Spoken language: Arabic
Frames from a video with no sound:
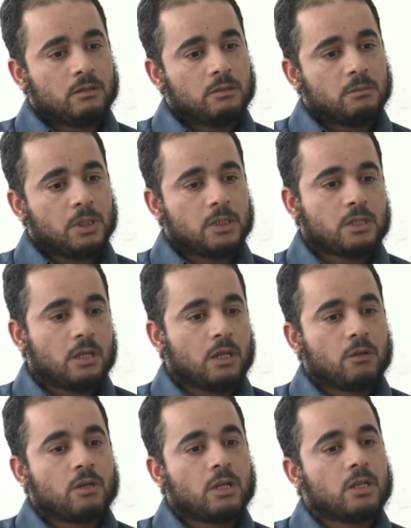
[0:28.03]
مع
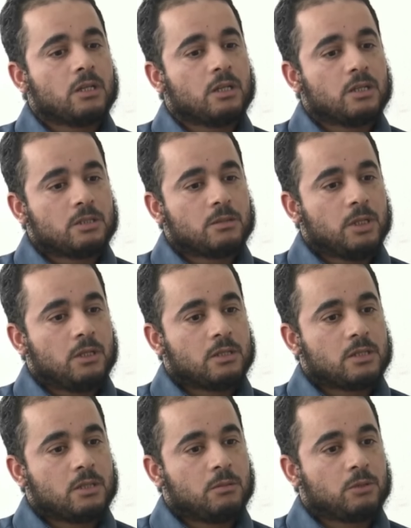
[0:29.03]
التأثر هذا تلاقيت مع
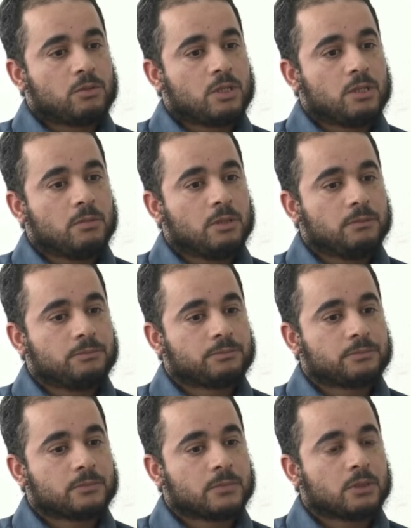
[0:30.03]
صاحبي قتيبة
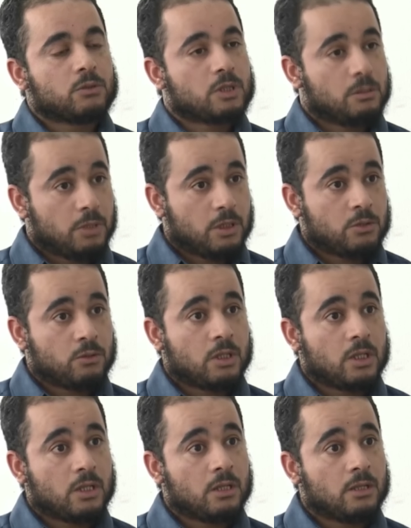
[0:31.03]
قتيبة يجور
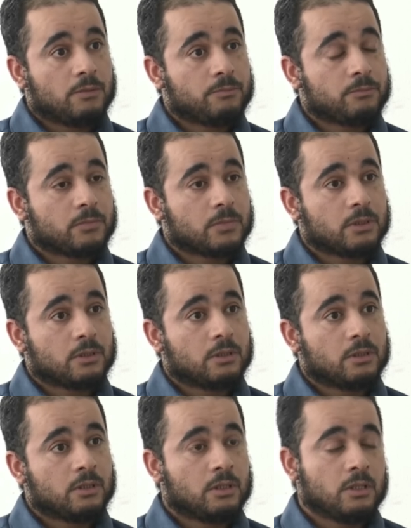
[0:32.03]
هذا
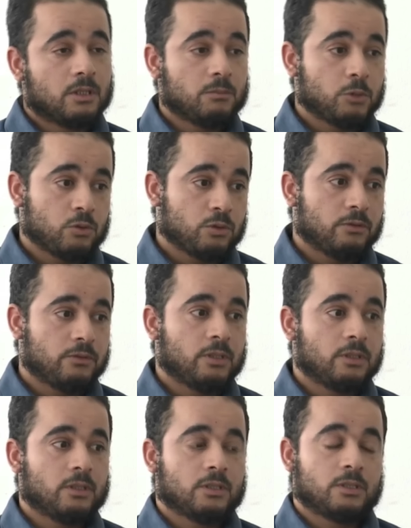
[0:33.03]
آه، الآن موجود
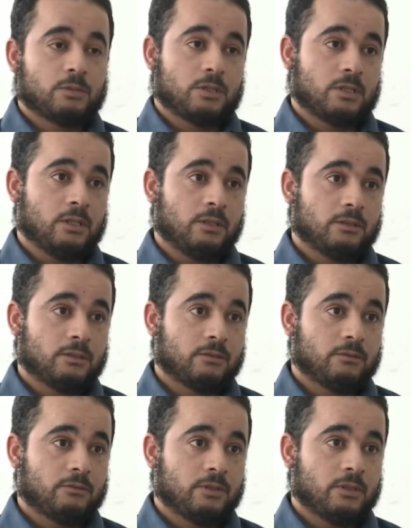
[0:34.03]
في تبسة
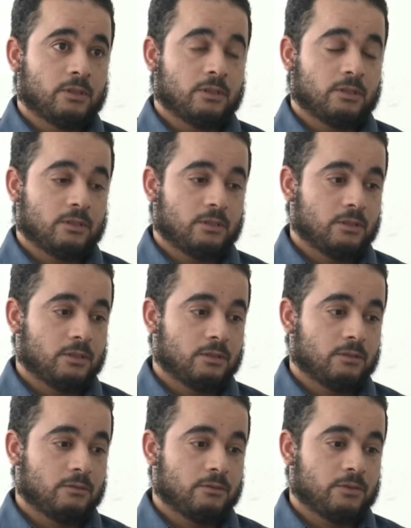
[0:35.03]
في
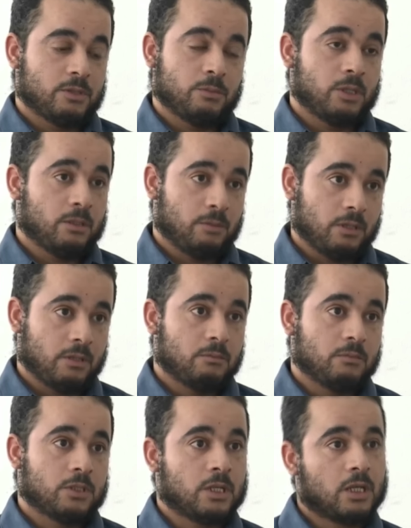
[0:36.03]
الجبل الأبيض
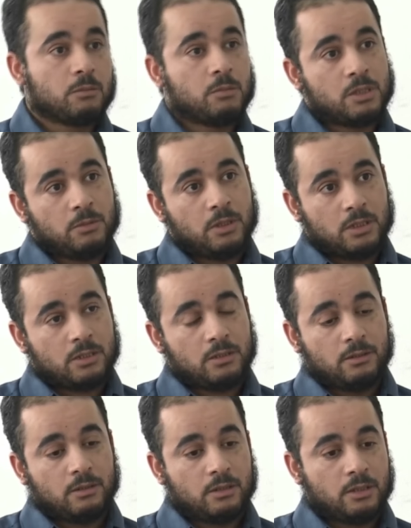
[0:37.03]
ملتحق بالجماعات
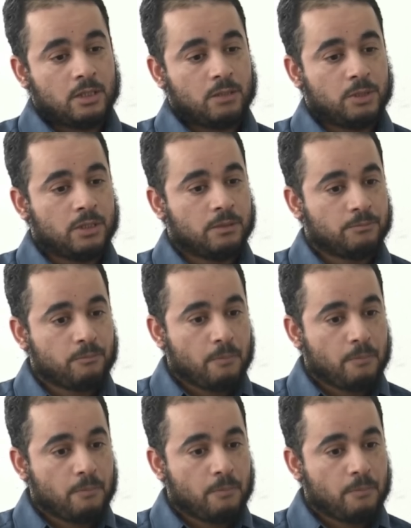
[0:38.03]
الإرهابية